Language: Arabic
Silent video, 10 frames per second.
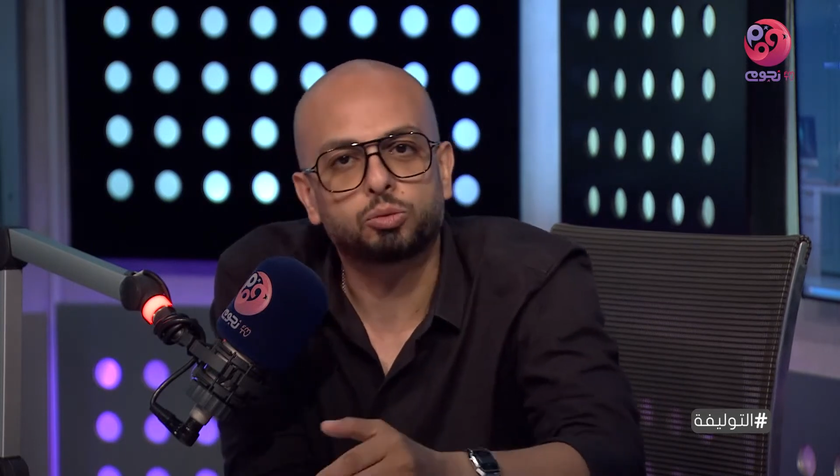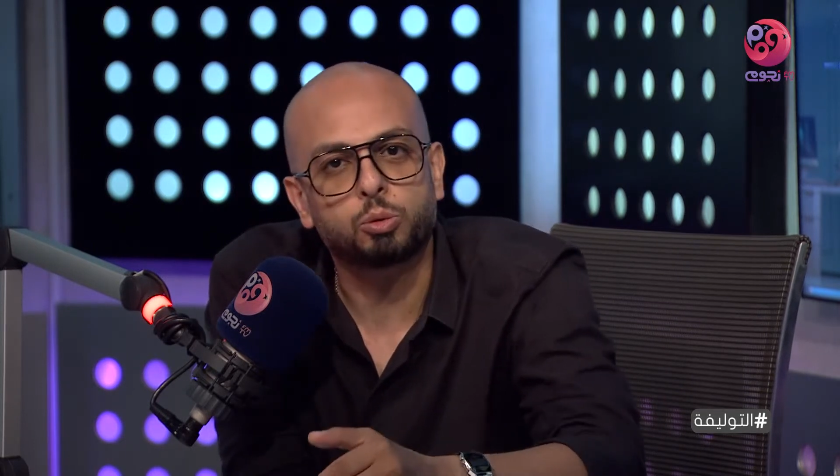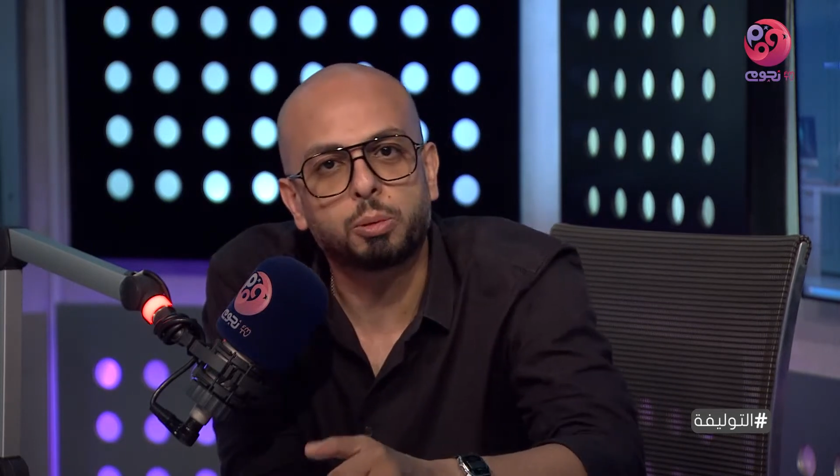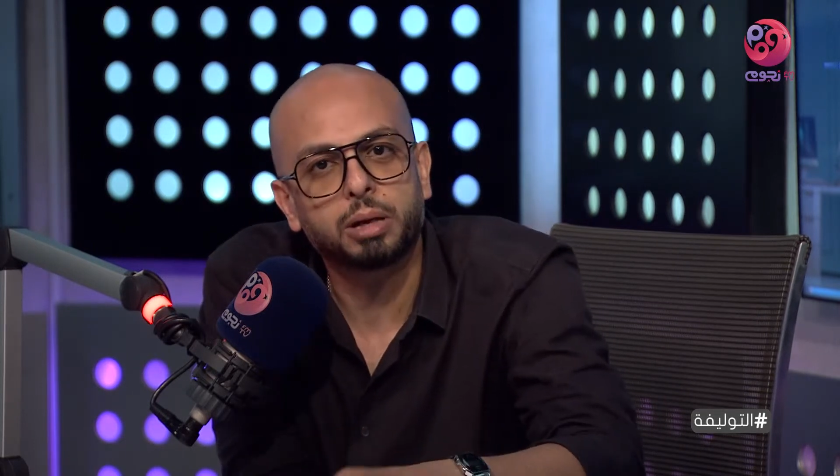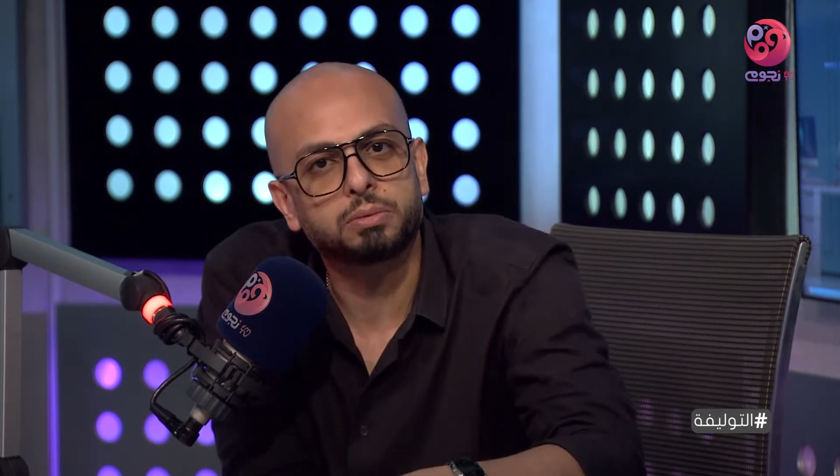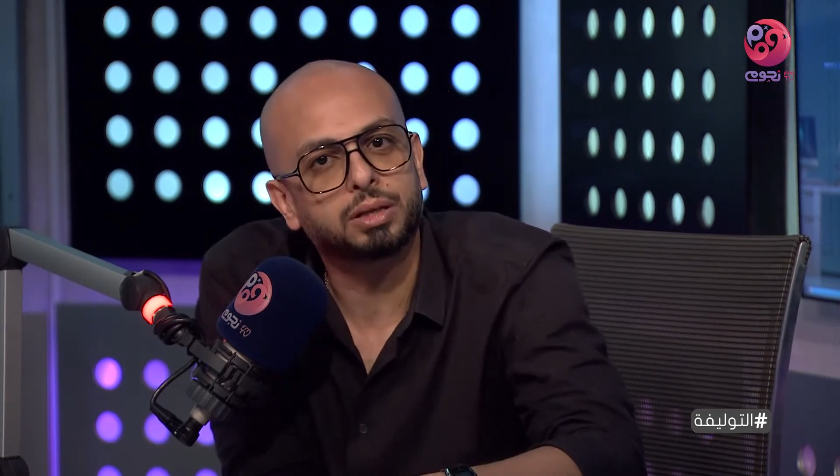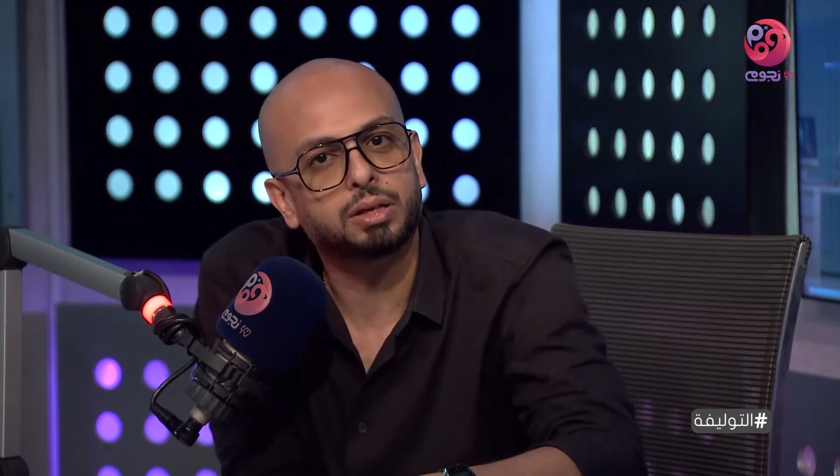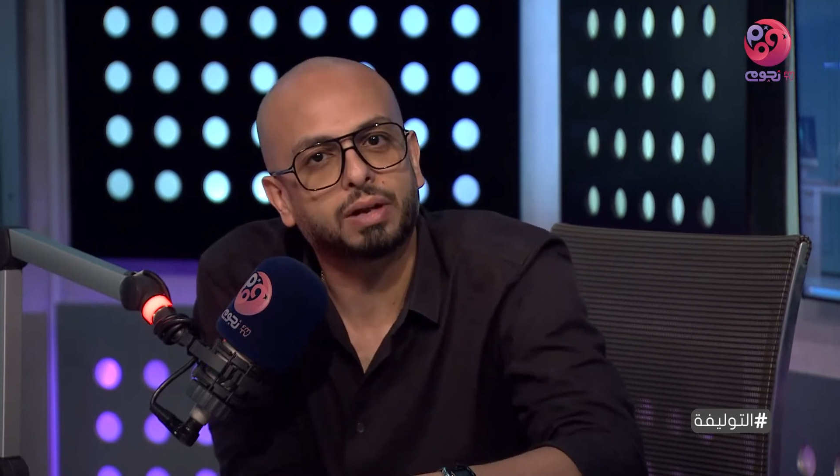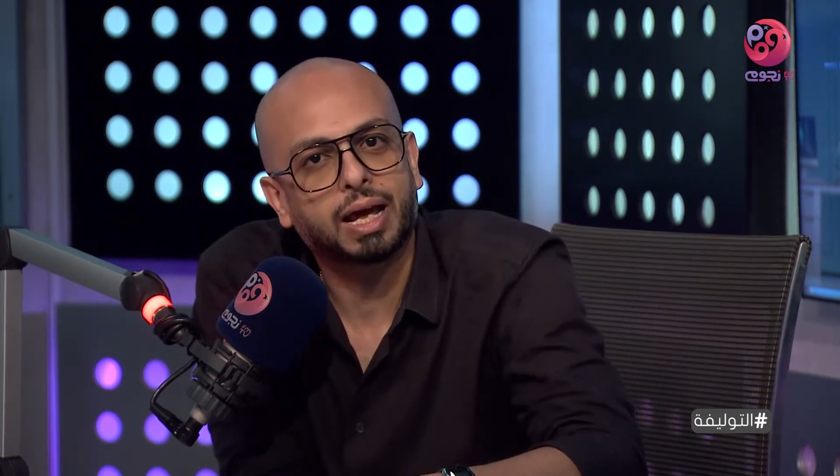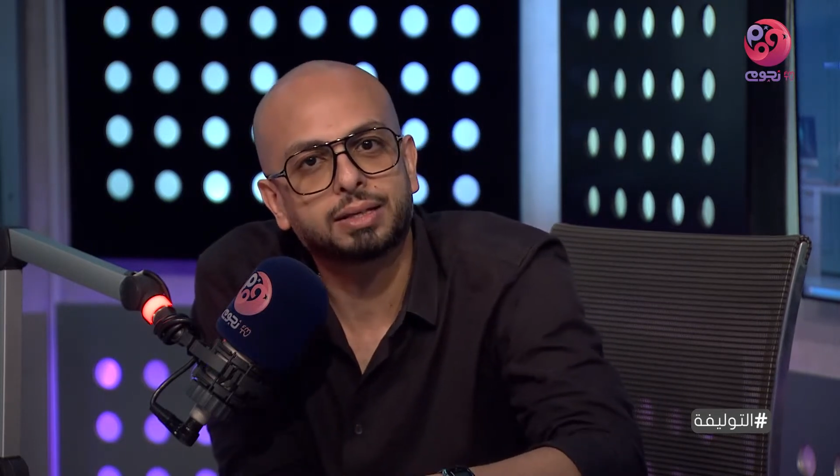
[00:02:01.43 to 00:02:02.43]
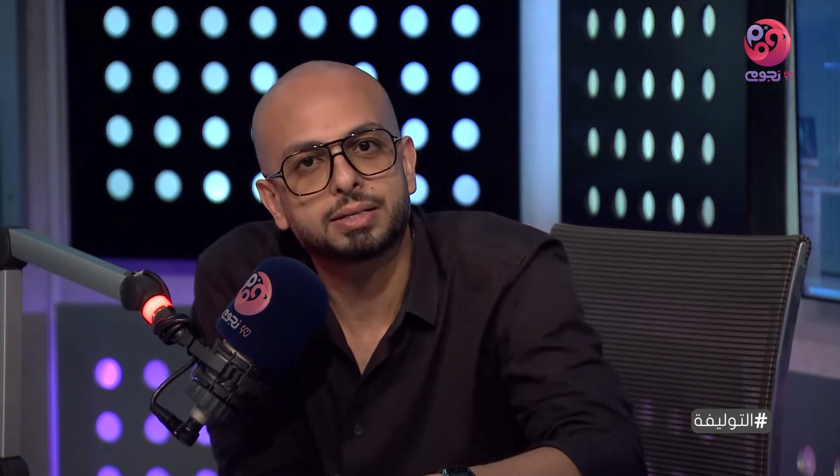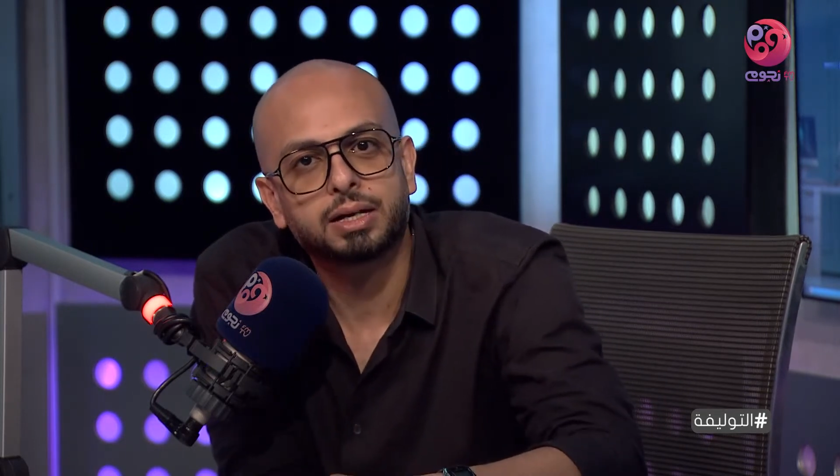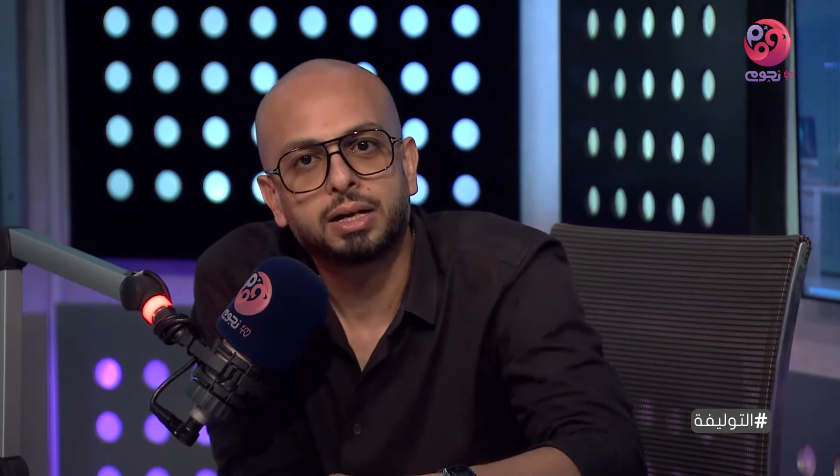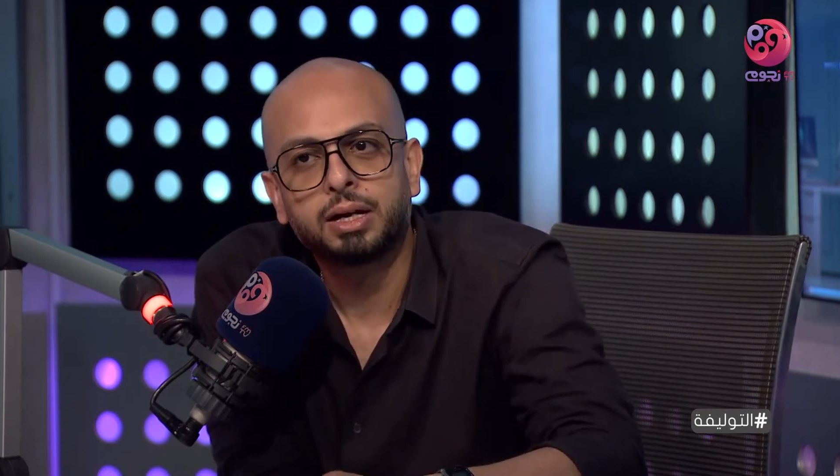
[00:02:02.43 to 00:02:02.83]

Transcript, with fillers: الموبايل تنظف العدسه